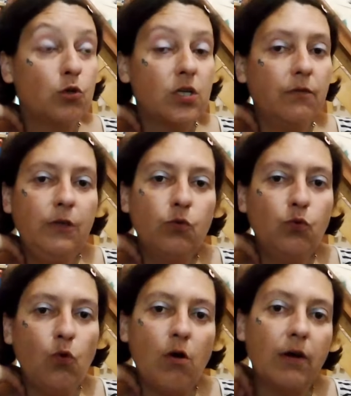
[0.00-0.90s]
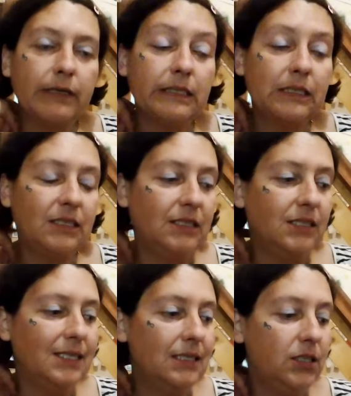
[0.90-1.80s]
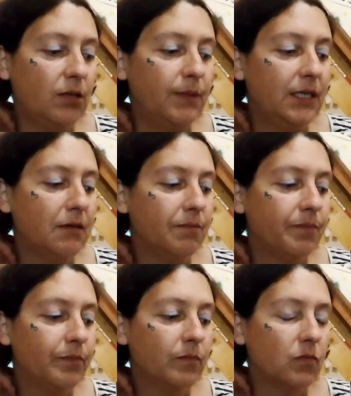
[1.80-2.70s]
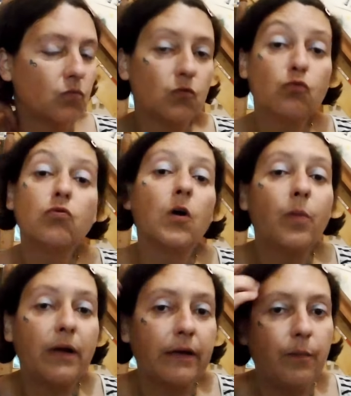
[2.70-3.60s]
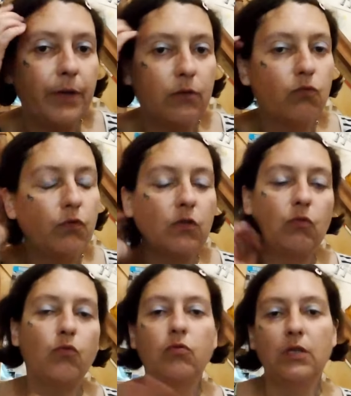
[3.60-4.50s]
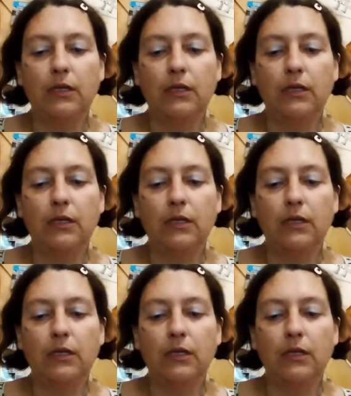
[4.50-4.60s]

je serai vite au courant hein, si, jamais. Je vous en reparlerai après, de toute façon.